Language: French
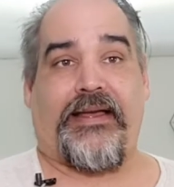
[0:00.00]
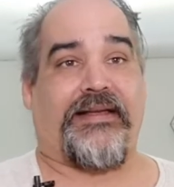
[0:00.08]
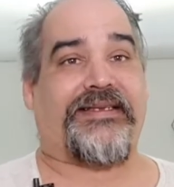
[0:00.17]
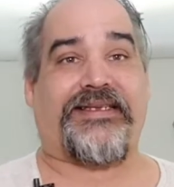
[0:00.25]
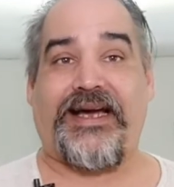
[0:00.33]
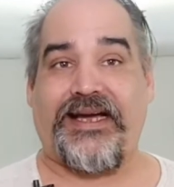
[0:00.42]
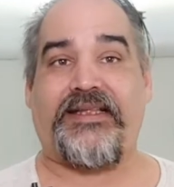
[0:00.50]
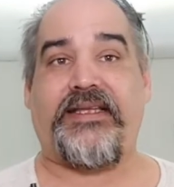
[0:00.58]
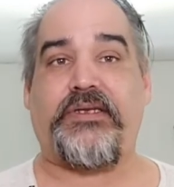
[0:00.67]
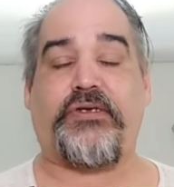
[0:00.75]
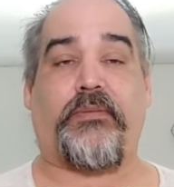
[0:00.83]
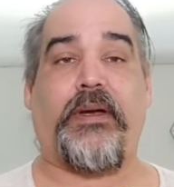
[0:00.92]

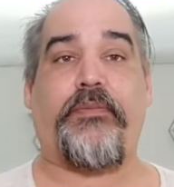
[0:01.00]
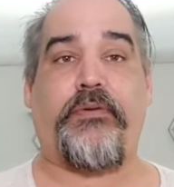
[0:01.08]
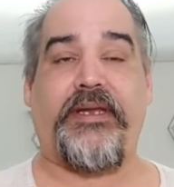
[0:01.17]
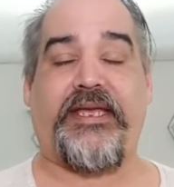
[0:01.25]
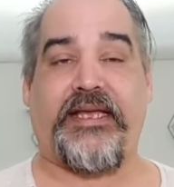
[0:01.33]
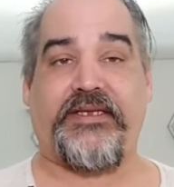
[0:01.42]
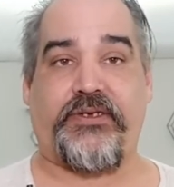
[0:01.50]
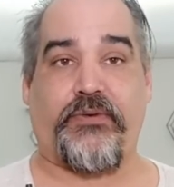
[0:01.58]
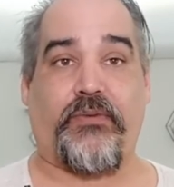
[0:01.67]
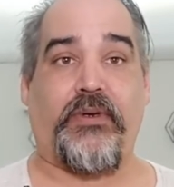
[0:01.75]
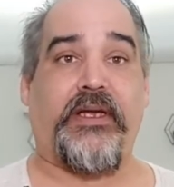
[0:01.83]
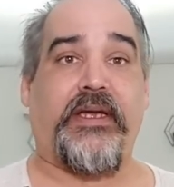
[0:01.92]
s'arrêter sur ma
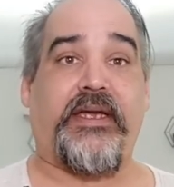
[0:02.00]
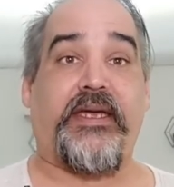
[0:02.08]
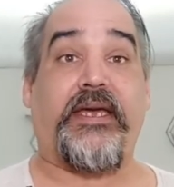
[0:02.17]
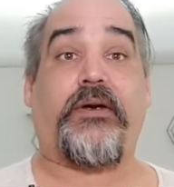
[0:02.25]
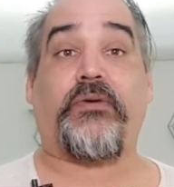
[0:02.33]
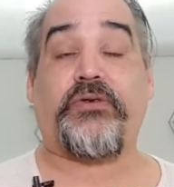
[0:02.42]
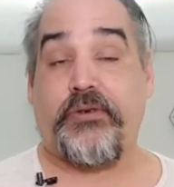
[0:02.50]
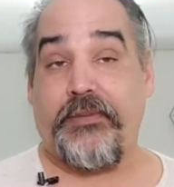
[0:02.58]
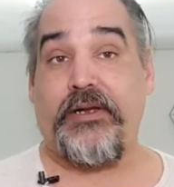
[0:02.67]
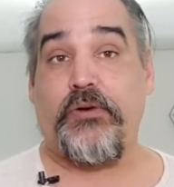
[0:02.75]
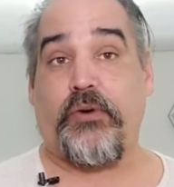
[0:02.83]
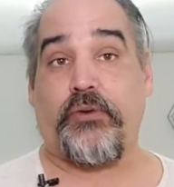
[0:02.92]
publication et
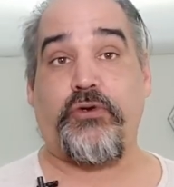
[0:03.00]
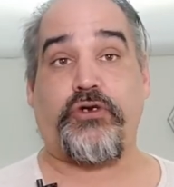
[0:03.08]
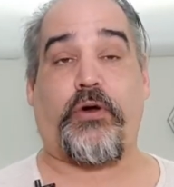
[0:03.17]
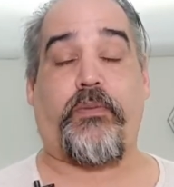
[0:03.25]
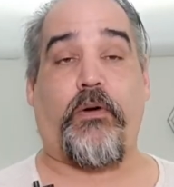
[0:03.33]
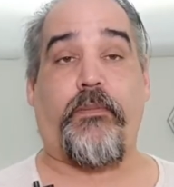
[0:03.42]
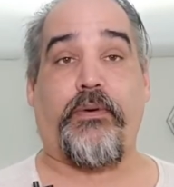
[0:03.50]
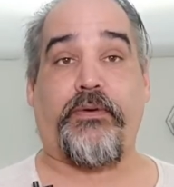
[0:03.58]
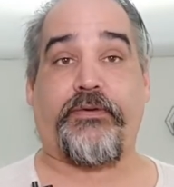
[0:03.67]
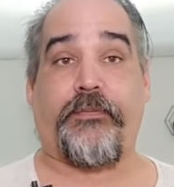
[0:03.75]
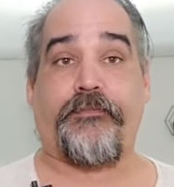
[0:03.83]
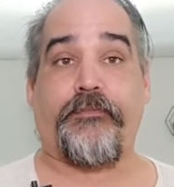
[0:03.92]
consommer le contenu que je leur
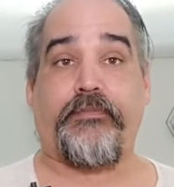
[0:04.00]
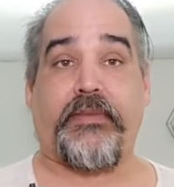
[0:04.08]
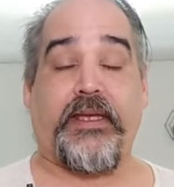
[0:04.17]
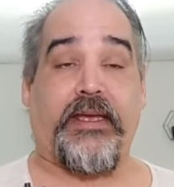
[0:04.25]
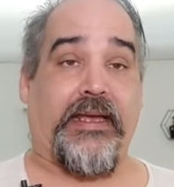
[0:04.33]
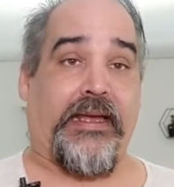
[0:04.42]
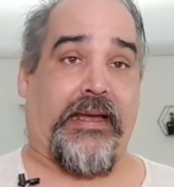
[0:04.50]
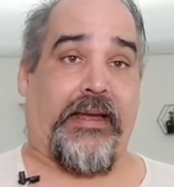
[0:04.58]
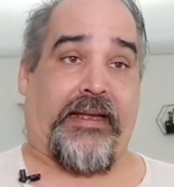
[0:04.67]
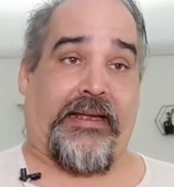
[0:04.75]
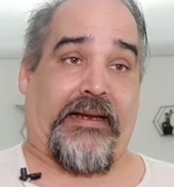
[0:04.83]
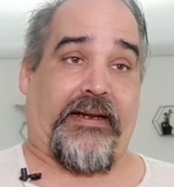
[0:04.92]
propose
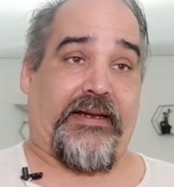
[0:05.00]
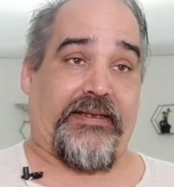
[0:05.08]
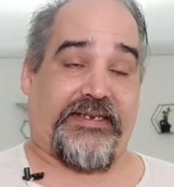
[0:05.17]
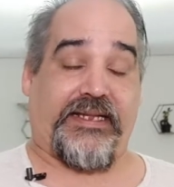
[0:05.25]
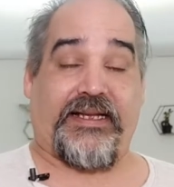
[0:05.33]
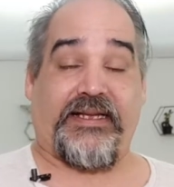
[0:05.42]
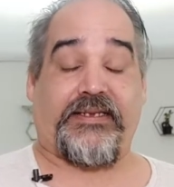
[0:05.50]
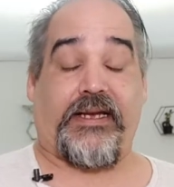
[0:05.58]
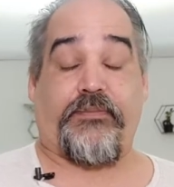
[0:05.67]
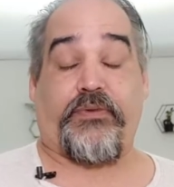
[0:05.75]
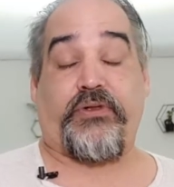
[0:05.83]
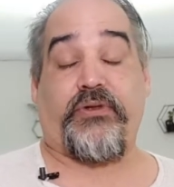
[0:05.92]
C'est très
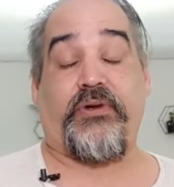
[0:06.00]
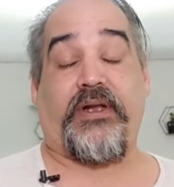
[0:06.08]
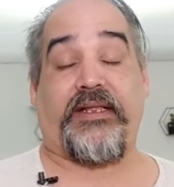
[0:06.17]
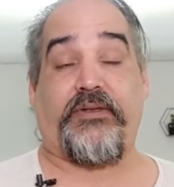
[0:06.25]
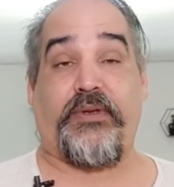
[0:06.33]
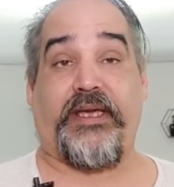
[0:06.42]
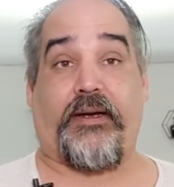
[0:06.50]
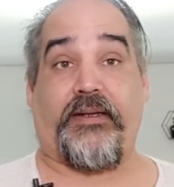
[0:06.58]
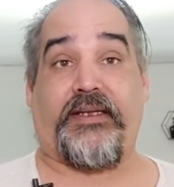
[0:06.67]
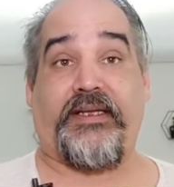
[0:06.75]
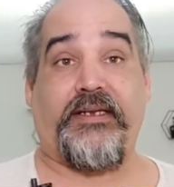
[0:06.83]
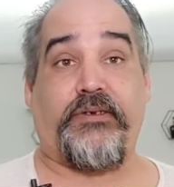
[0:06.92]
simple de l'induire,
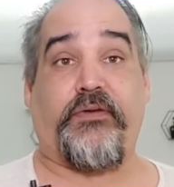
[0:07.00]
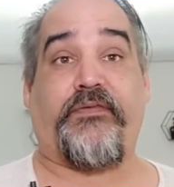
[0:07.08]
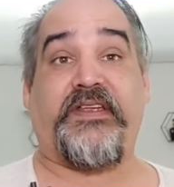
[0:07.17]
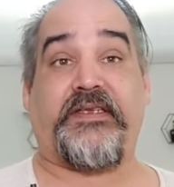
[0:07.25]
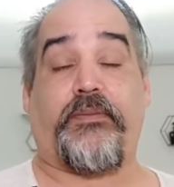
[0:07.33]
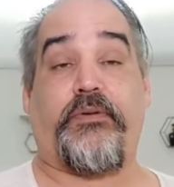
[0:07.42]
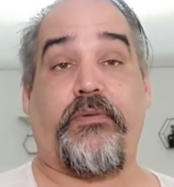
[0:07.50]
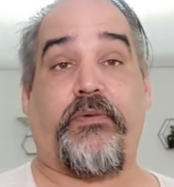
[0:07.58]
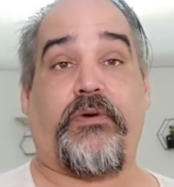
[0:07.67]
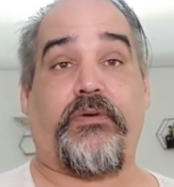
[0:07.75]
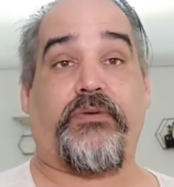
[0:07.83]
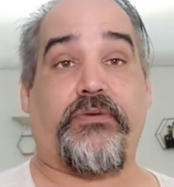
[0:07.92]
il suffit
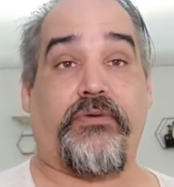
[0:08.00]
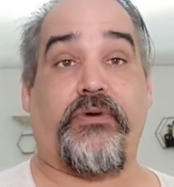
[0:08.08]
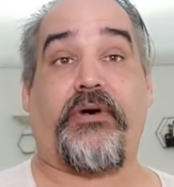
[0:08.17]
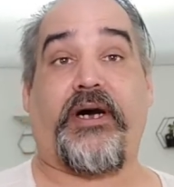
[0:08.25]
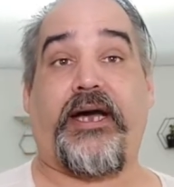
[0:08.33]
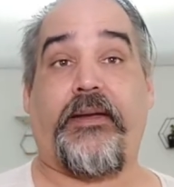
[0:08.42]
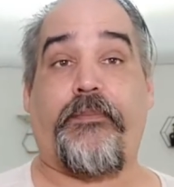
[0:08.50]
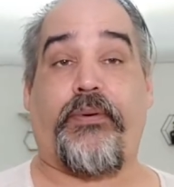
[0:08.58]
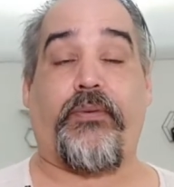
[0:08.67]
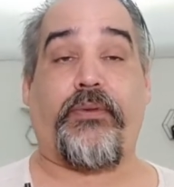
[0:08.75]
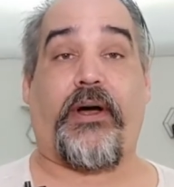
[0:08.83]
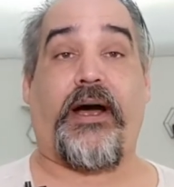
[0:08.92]
simplement de
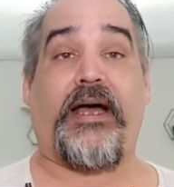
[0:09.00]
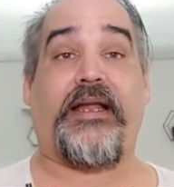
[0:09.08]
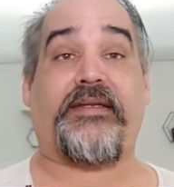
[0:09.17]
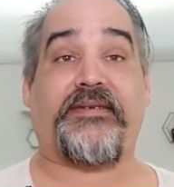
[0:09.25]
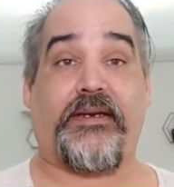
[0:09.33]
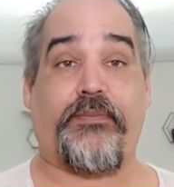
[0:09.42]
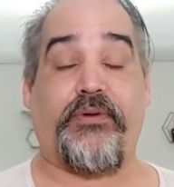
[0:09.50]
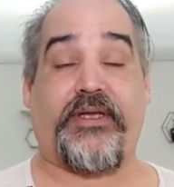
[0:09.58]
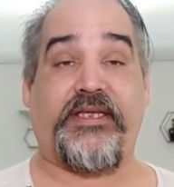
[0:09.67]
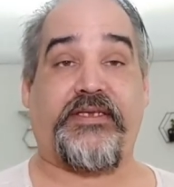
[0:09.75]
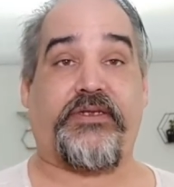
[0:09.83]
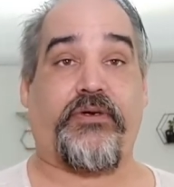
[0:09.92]
répondre à la simple
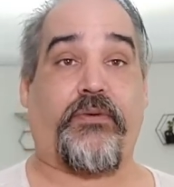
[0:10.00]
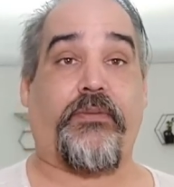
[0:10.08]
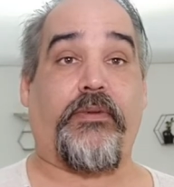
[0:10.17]
question